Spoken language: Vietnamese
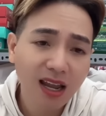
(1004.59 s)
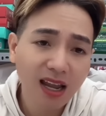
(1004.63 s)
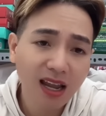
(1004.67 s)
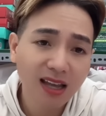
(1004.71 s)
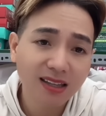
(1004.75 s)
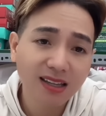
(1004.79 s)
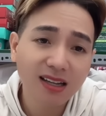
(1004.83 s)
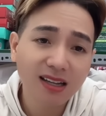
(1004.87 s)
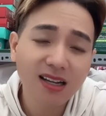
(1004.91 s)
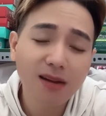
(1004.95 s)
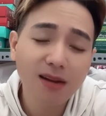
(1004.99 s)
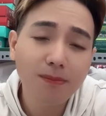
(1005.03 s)

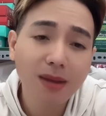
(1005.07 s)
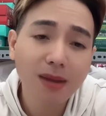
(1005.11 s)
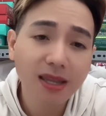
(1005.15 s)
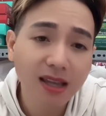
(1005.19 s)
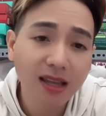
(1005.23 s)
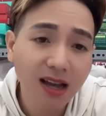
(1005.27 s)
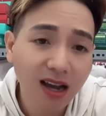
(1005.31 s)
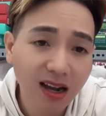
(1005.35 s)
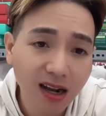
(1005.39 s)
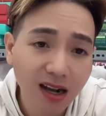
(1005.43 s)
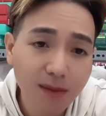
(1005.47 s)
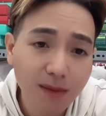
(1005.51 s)
nha cho nên
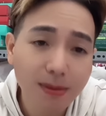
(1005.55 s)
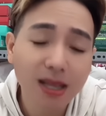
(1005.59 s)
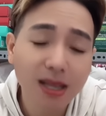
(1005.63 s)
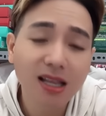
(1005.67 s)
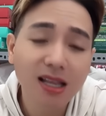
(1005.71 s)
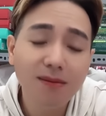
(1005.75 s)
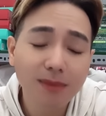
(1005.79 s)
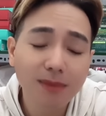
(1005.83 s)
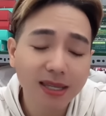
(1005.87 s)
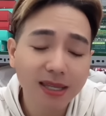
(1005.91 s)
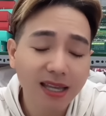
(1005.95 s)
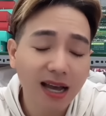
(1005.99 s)
bây giờ
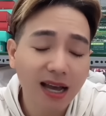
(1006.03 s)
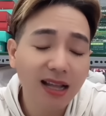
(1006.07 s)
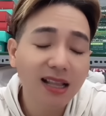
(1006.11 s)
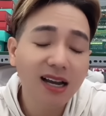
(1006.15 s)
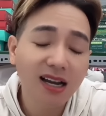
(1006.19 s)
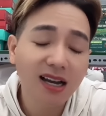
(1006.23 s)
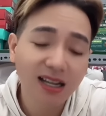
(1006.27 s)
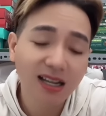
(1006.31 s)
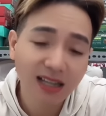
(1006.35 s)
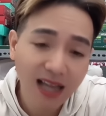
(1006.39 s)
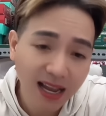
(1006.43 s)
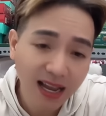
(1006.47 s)
mày lên mày
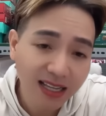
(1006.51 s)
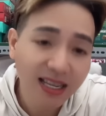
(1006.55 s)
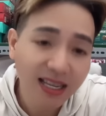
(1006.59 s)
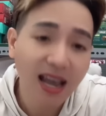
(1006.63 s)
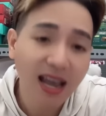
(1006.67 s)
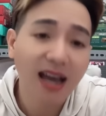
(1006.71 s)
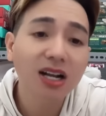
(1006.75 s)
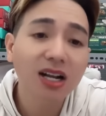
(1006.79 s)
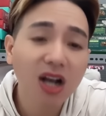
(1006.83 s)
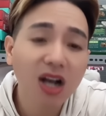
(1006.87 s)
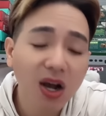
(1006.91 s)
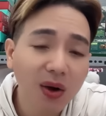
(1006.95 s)
trả lời
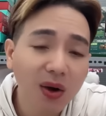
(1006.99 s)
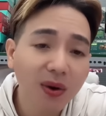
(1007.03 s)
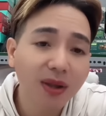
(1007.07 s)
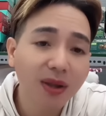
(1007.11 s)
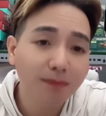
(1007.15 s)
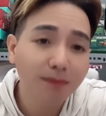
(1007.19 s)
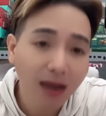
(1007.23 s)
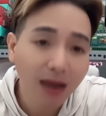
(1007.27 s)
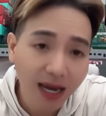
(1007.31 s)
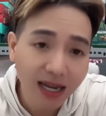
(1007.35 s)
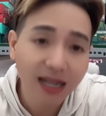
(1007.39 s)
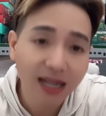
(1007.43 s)
khán giả
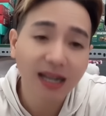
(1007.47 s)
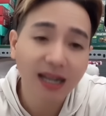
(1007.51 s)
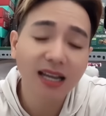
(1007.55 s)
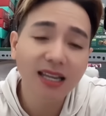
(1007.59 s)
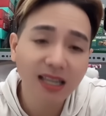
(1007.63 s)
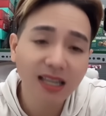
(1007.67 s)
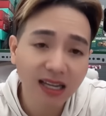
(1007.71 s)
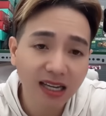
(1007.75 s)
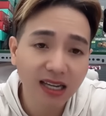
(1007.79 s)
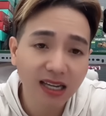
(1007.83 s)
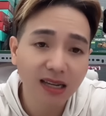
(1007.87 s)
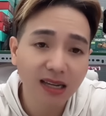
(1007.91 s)
coi mày là
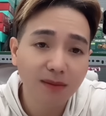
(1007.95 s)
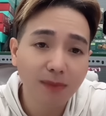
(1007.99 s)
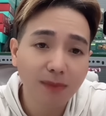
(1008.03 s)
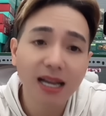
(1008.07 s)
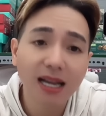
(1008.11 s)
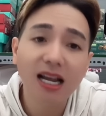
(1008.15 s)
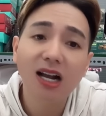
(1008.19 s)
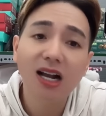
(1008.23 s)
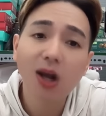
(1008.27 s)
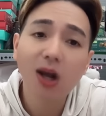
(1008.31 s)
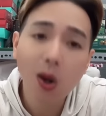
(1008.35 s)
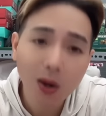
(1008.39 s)
cái gì
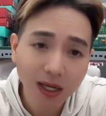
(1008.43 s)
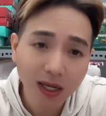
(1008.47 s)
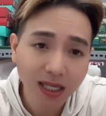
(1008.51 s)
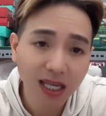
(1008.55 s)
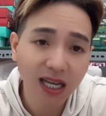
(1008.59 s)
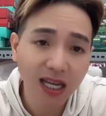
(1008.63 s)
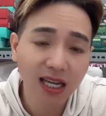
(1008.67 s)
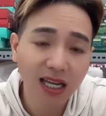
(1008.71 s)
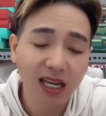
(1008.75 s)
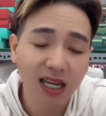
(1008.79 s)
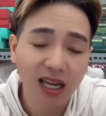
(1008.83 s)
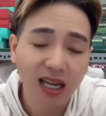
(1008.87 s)
mày là
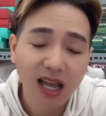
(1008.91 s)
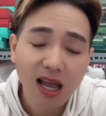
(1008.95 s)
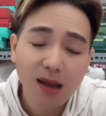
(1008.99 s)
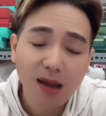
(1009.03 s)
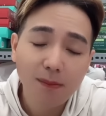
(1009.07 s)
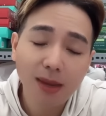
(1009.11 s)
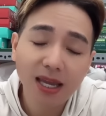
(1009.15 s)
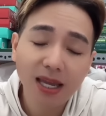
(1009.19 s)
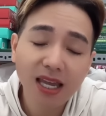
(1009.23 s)
con gì